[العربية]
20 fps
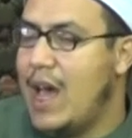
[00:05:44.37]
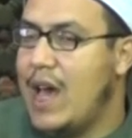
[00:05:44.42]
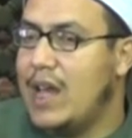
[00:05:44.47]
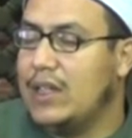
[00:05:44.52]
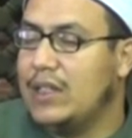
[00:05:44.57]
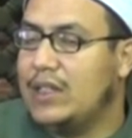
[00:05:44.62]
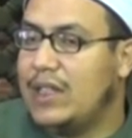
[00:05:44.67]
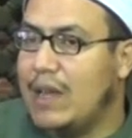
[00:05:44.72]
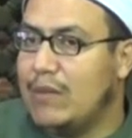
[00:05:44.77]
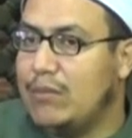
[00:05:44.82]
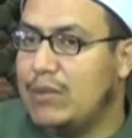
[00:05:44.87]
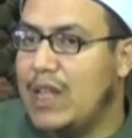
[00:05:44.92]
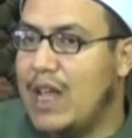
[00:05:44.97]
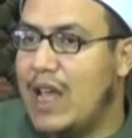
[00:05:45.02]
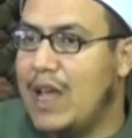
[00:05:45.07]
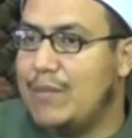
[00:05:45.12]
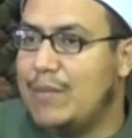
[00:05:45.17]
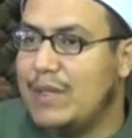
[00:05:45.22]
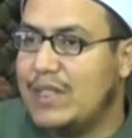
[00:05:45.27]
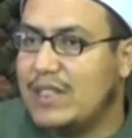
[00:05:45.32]
ان
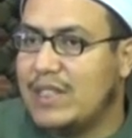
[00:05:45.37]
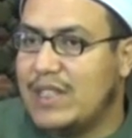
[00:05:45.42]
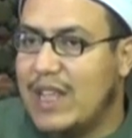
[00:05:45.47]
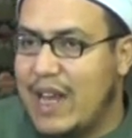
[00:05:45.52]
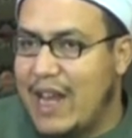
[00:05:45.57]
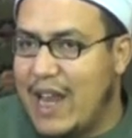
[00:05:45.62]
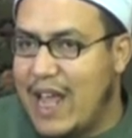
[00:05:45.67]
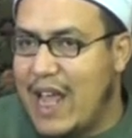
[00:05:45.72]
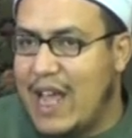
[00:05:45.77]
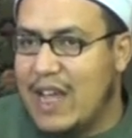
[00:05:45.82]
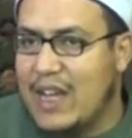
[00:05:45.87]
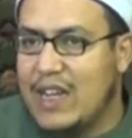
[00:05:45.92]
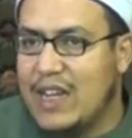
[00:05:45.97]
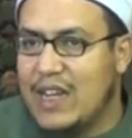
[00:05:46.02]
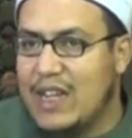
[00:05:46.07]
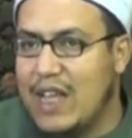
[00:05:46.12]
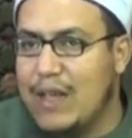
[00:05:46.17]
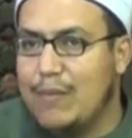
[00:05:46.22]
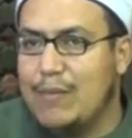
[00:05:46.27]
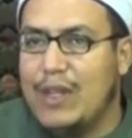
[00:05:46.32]
تبدا بالثناء
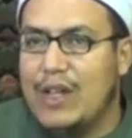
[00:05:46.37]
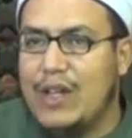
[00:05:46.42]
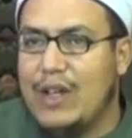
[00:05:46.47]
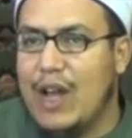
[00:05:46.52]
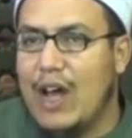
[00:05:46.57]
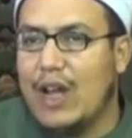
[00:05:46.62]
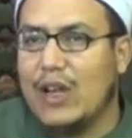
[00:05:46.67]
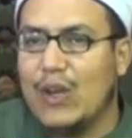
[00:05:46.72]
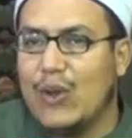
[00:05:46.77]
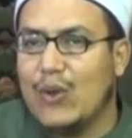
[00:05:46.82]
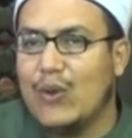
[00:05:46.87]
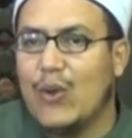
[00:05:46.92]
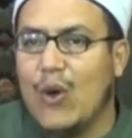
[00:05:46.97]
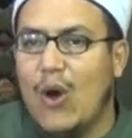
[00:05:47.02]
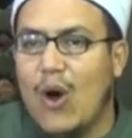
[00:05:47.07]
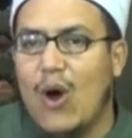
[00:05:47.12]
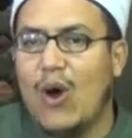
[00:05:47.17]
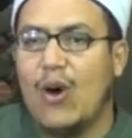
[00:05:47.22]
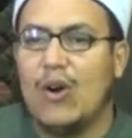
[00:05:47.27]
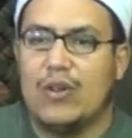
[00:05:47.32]
الجميل على
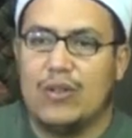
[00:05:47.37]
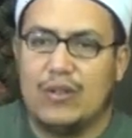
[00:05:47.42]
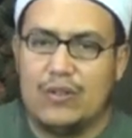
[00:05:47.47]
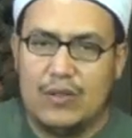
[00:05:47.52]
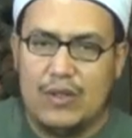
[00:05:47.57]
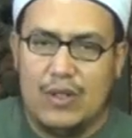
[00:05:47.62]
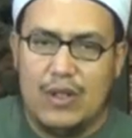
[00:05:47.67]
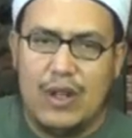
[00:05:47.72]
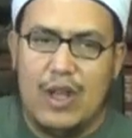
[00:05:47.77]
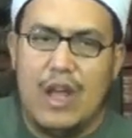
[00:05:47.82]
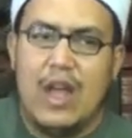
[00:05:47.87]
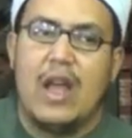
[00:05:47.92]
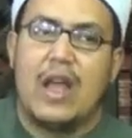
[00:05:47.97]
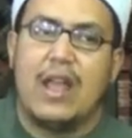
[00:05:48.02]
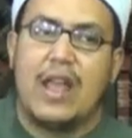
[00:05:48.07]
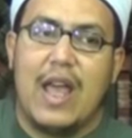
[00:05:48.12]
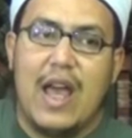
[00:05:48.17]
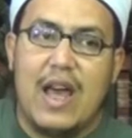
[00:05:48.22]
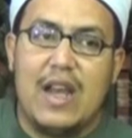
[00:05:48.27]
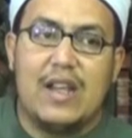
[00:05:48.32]
الله
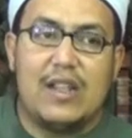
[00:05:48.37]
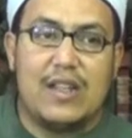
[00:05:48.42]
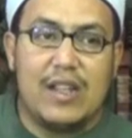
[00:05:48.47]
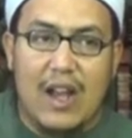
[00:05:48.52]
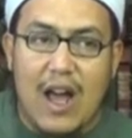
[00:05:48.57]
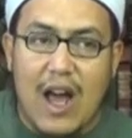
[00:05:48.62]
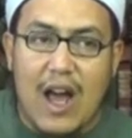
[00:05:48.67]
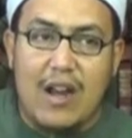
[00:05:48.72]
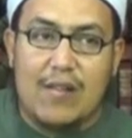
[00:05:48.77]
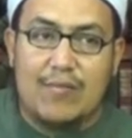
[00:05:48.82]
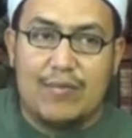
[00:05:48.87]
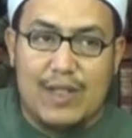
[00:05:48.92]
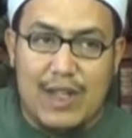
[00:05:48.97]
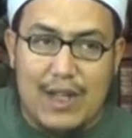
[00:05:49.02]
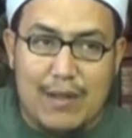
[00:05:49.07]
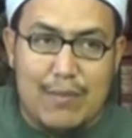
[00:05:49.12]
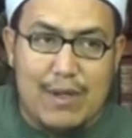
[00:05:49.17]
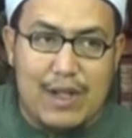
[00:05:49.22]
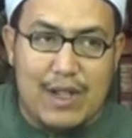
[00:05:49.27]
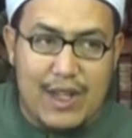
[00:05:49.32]
كانت العرب
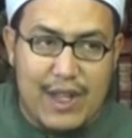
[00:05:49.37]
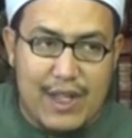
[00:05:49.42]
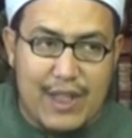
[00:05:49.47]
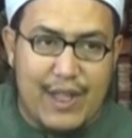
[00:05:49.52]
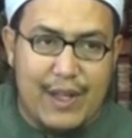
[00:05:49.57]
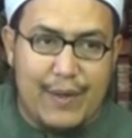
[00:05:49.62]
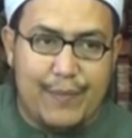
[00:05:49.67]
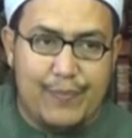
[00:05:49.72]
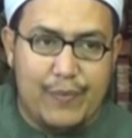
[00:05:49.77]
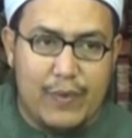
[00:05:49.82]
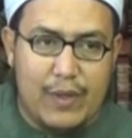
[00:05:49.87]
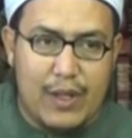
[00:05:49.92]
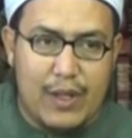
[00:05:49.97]
تعمل كده